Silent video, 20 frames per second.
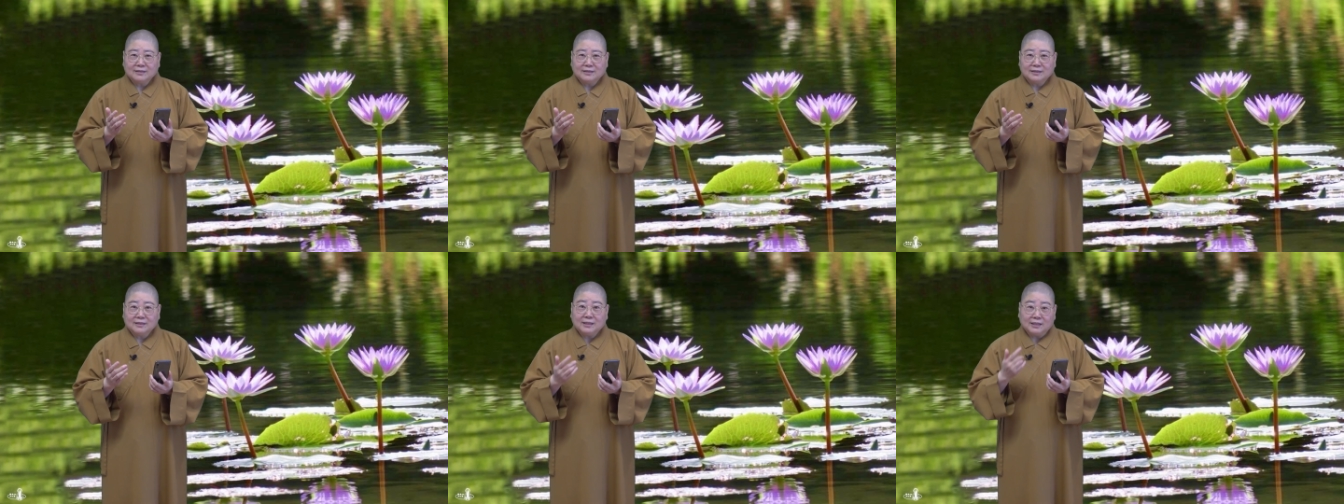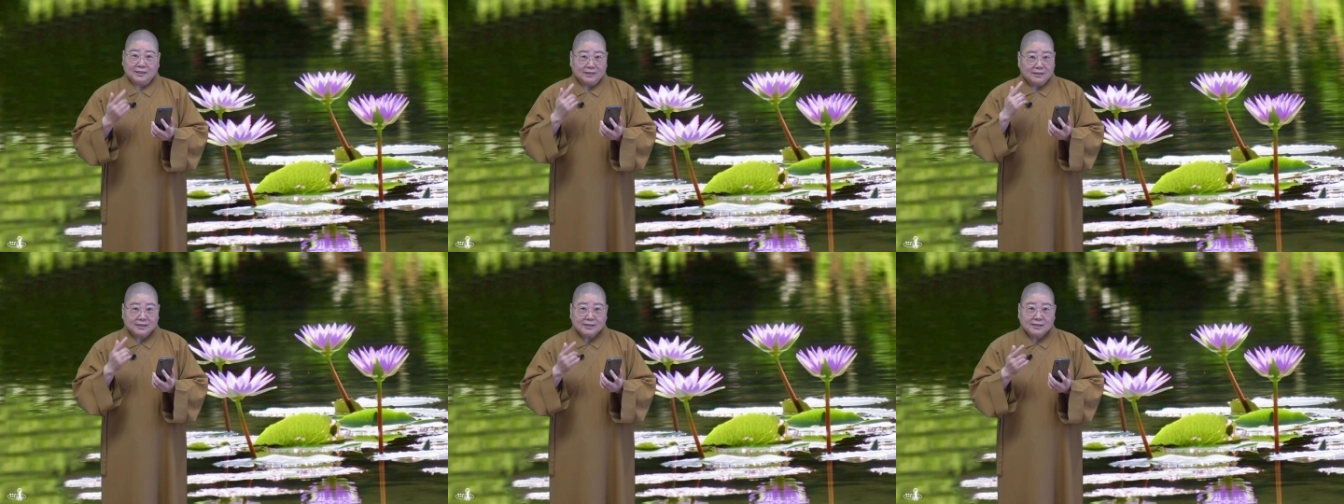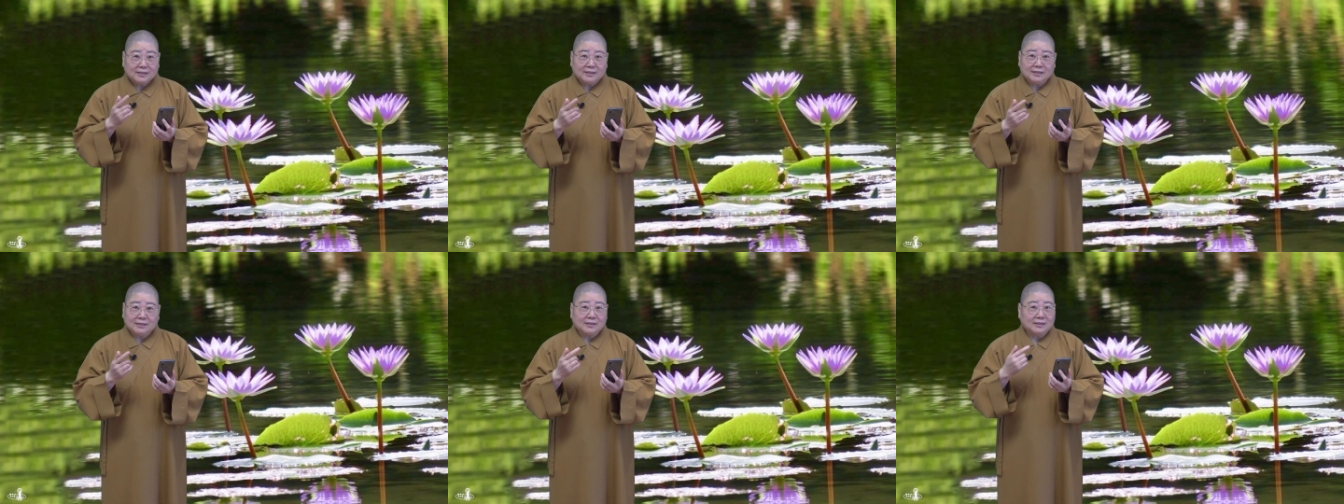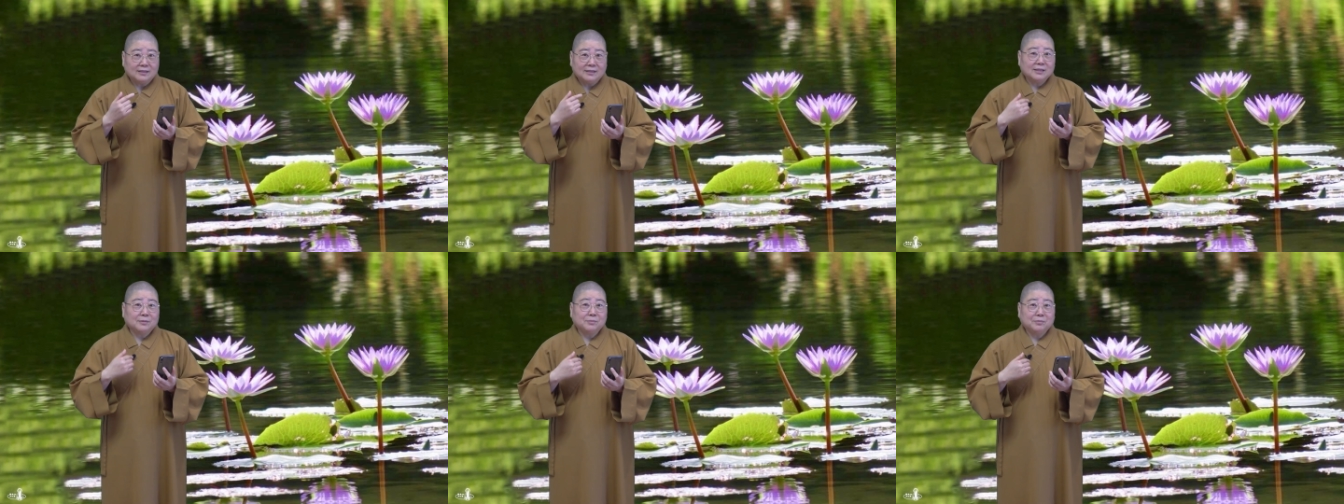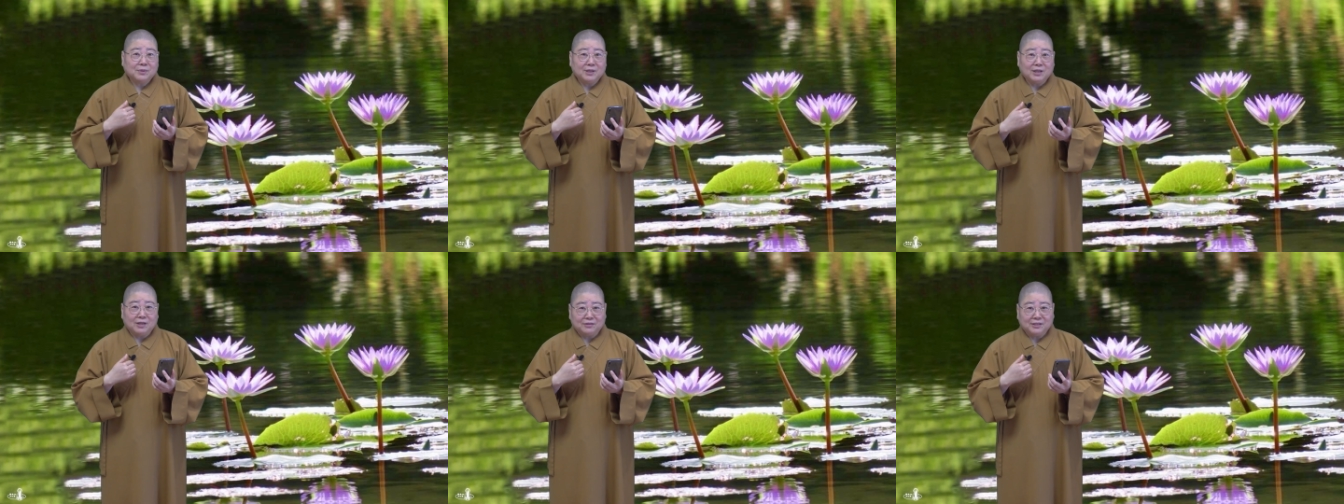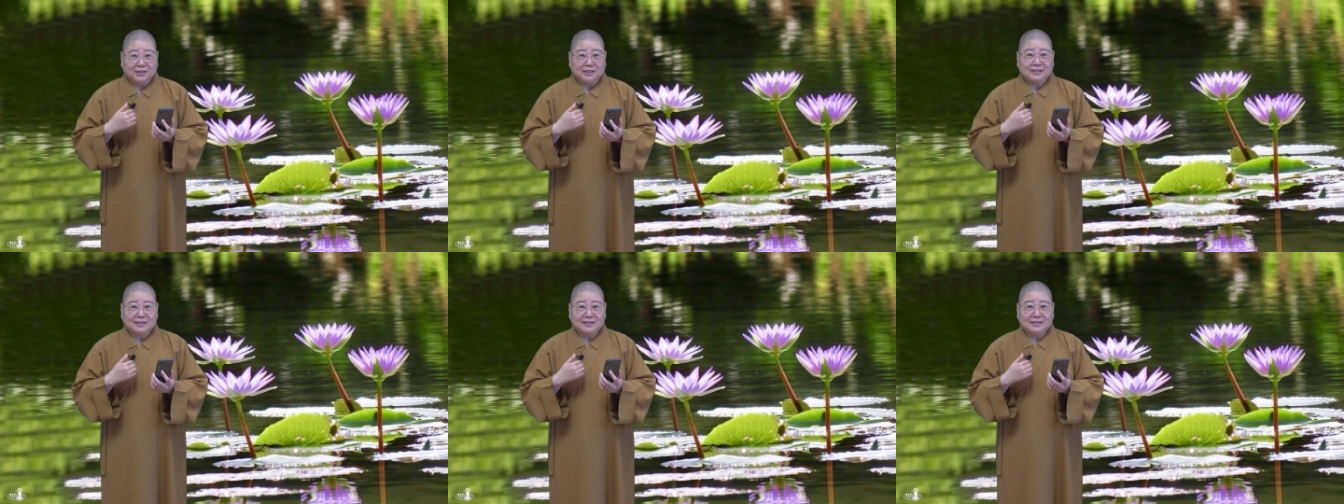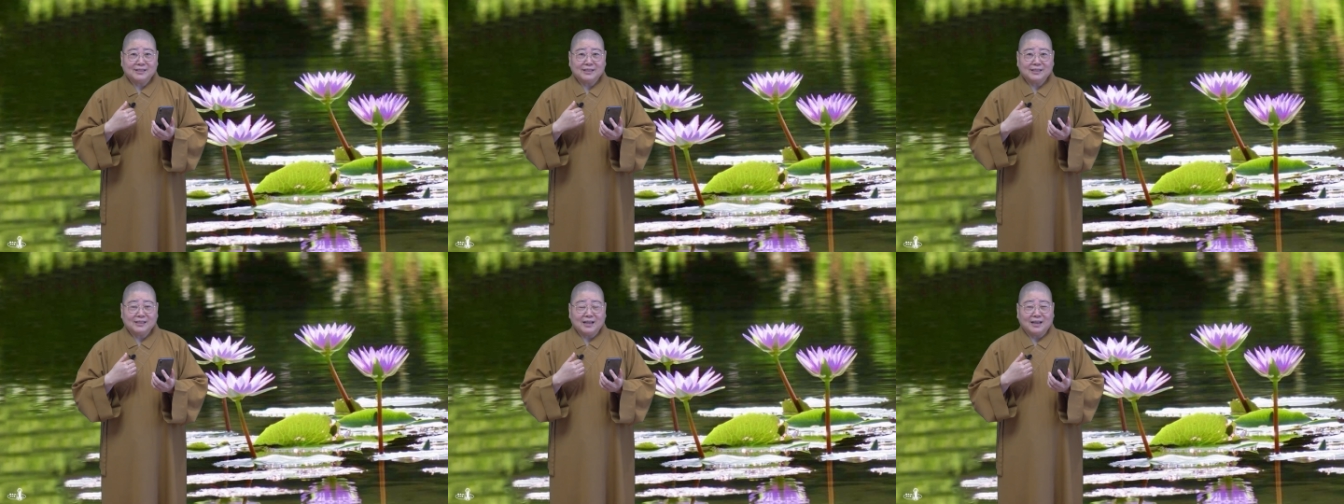你自己是扔不了你自
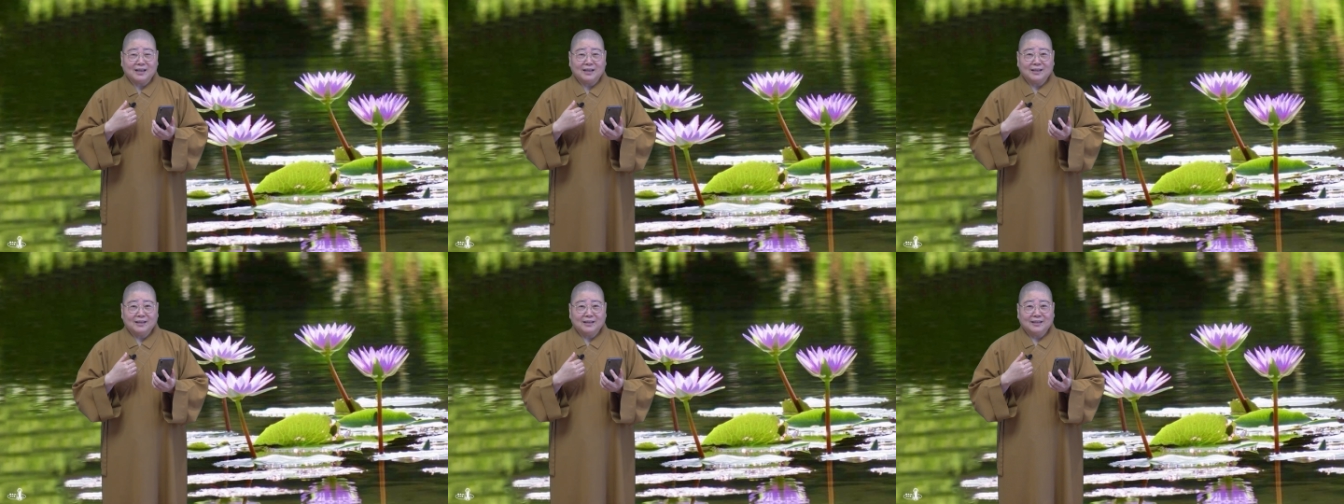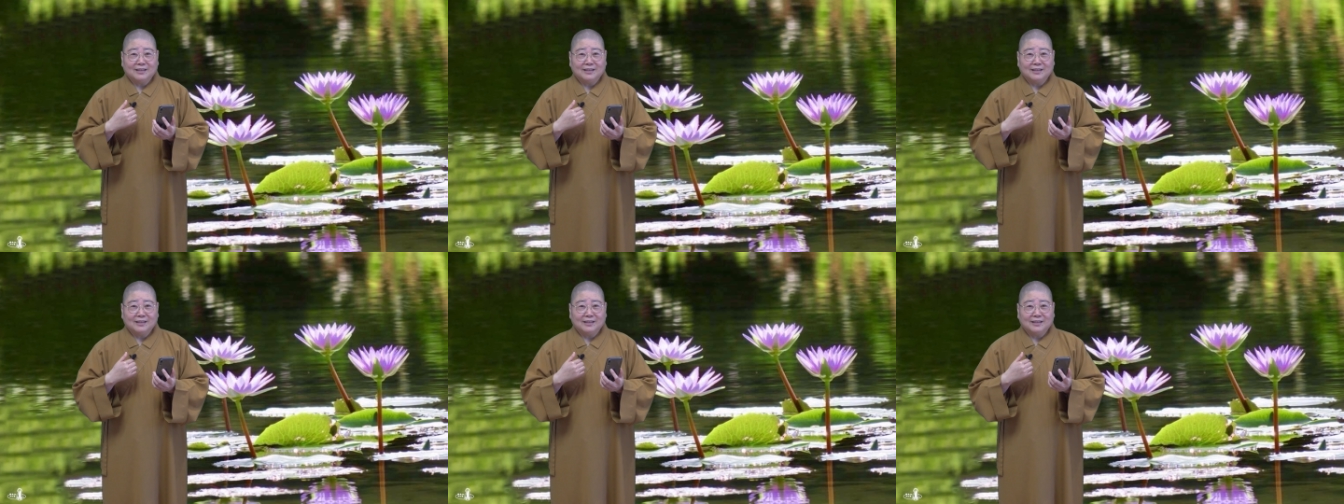己啊，